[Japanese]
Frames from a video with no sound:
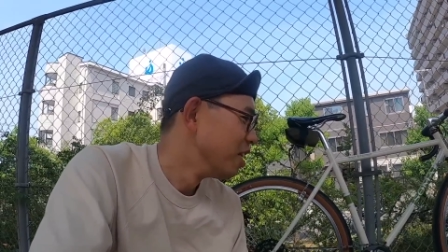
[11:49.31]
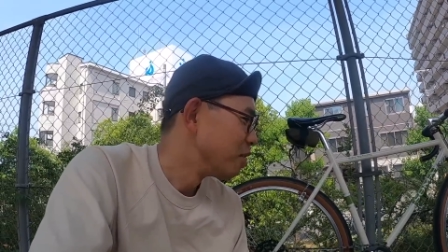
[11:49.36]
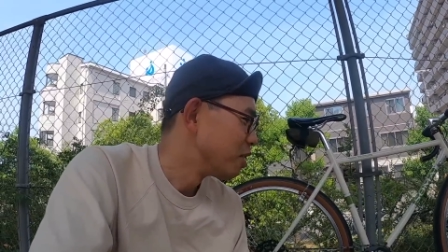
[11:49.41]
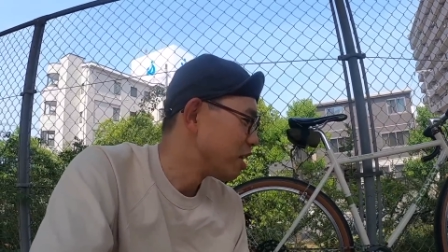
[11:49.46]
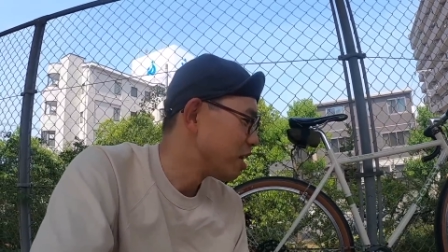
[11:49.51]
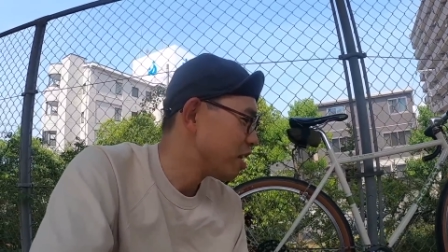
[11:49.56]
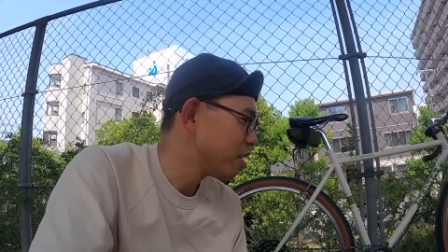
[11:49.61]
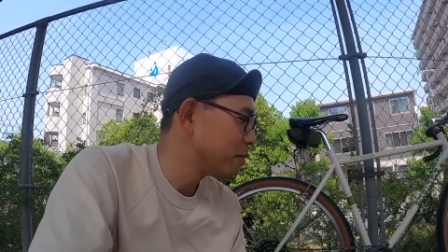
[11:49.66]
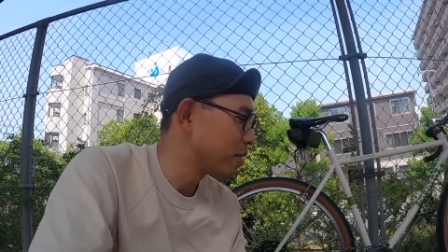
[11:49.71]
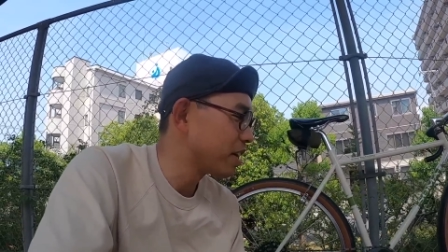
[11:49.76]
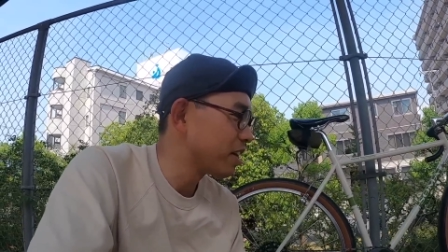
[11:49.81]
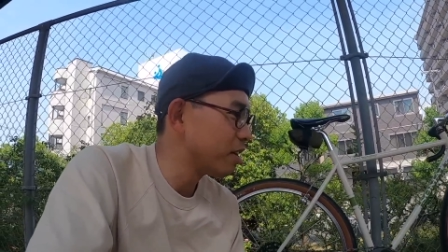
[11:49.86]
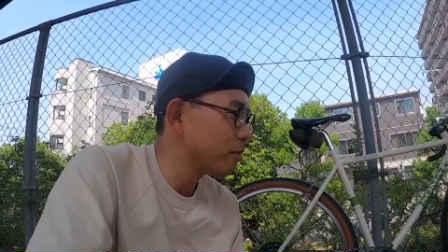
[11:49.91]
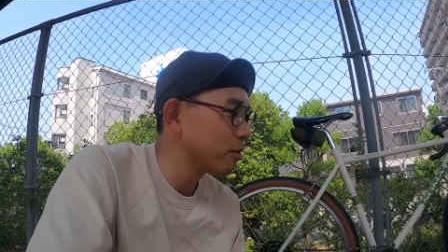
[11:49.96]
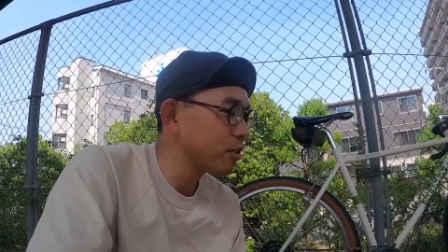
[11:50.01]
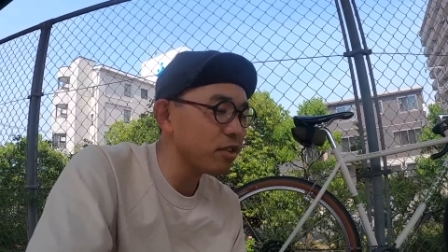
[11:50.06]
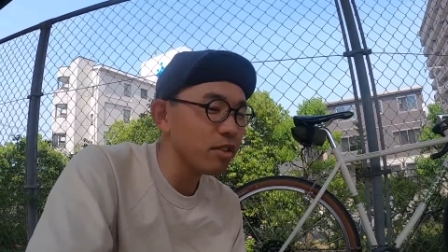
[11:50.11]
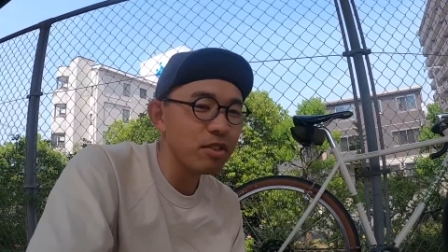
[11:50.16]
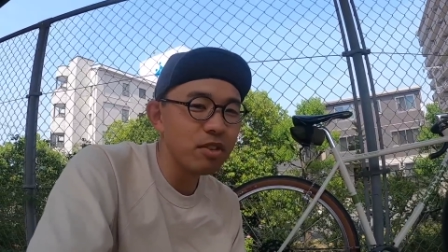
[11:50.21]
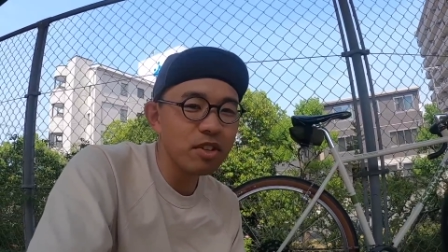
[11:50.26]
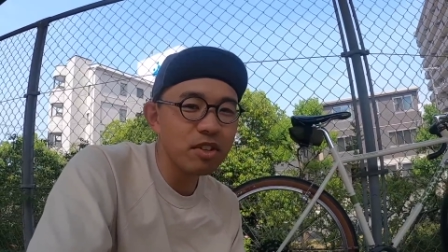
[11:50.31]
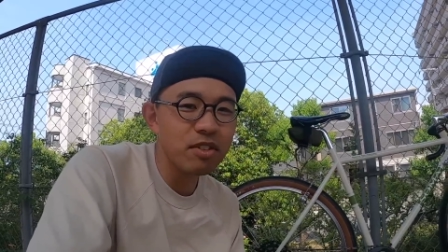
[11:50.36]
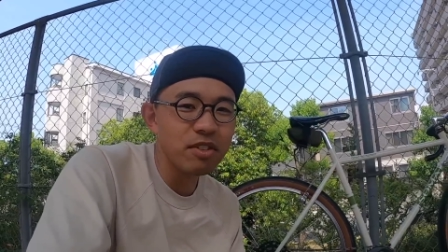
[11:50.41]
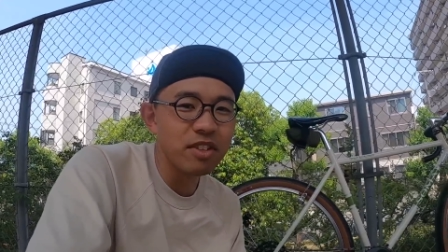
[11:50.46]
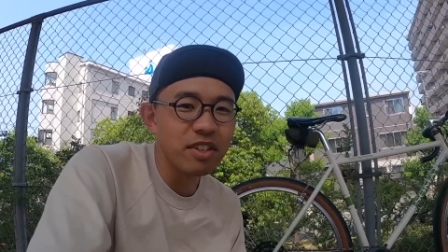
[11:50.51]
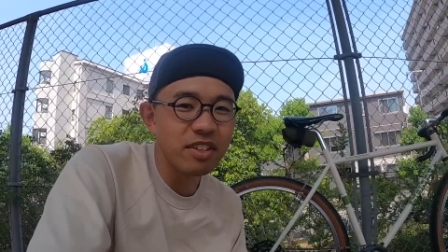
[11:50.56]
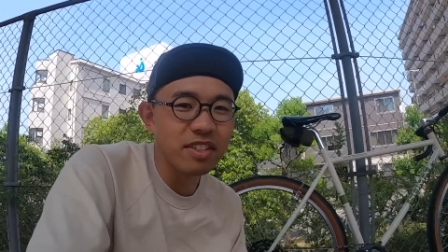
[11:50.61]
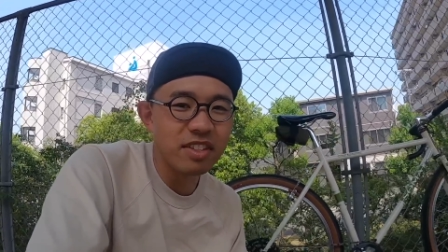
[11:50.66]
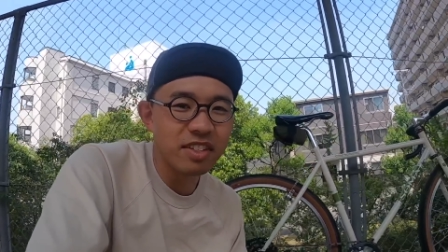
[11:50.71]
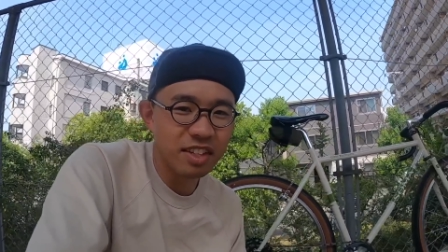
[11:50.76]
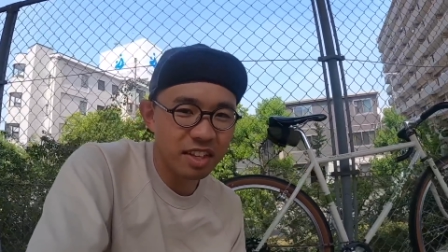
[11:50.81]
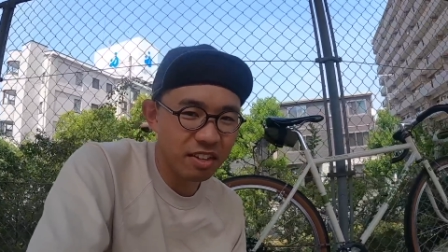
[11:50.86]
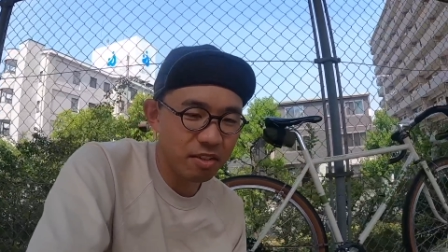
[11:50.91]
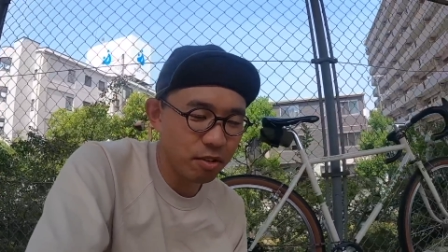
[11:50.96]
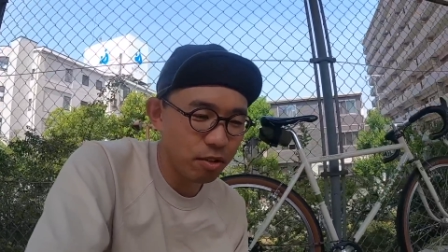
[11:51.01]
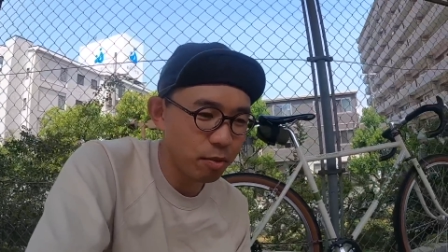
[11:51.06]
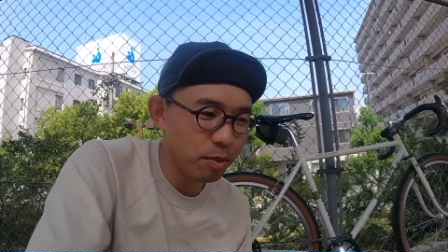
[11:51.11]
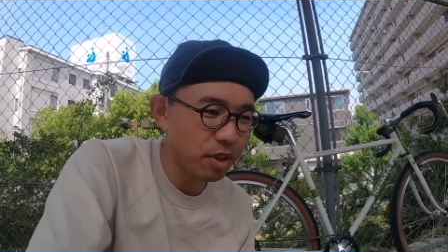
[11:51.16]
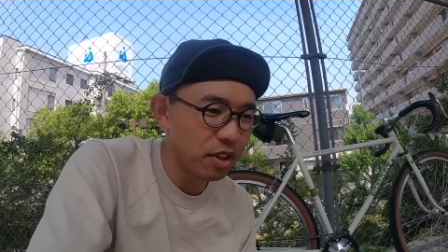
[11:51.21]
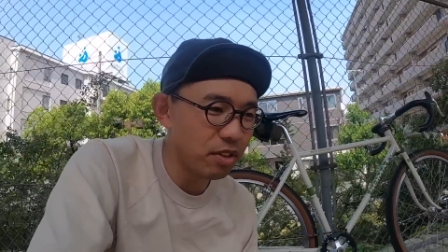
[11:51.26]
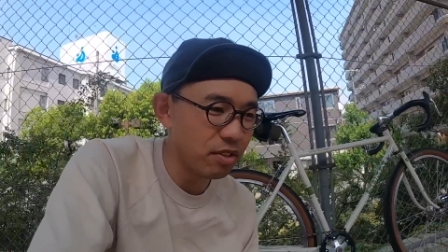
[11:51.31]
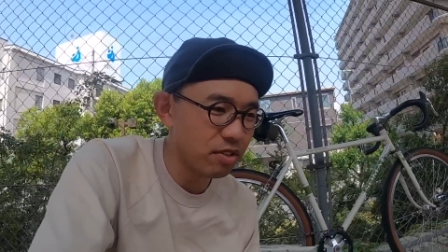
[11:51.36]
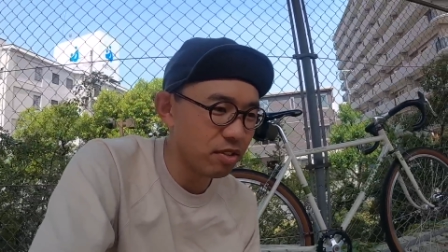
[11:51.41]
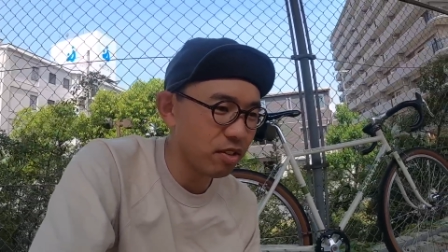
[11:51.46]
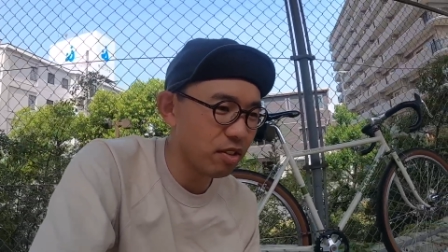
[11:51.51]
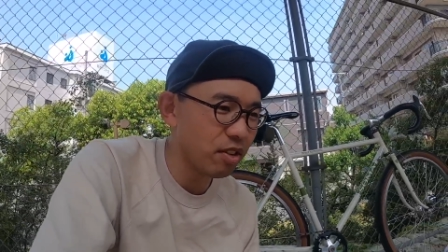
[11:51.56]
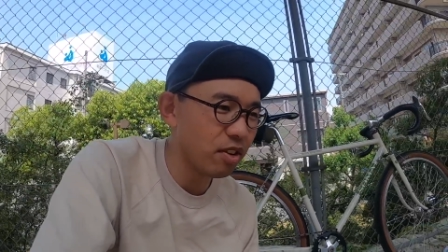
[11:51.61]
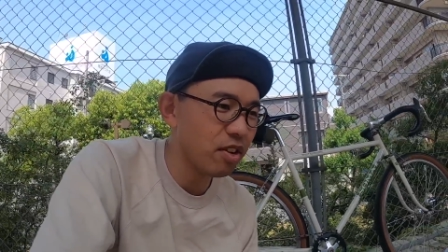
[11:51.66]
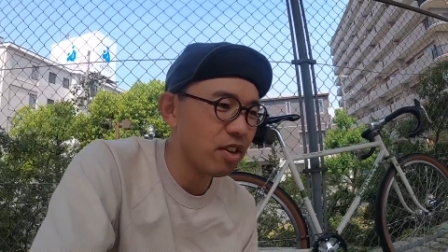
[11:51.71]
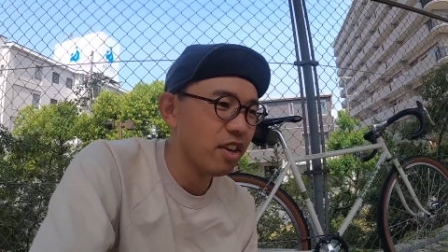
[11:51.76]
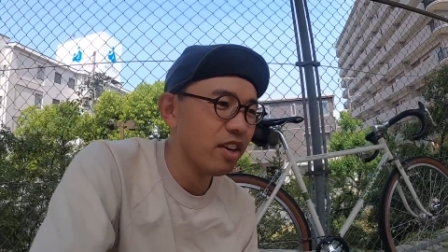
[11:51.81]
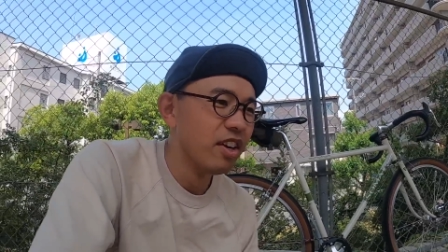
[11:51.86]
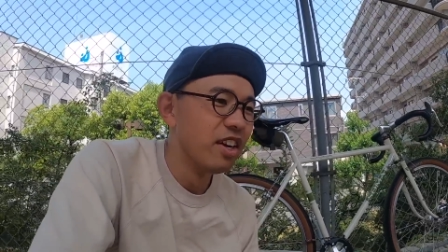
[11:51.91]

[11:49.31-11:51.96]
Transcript: えー、今からもっと乗り込んでですねこの魅力を、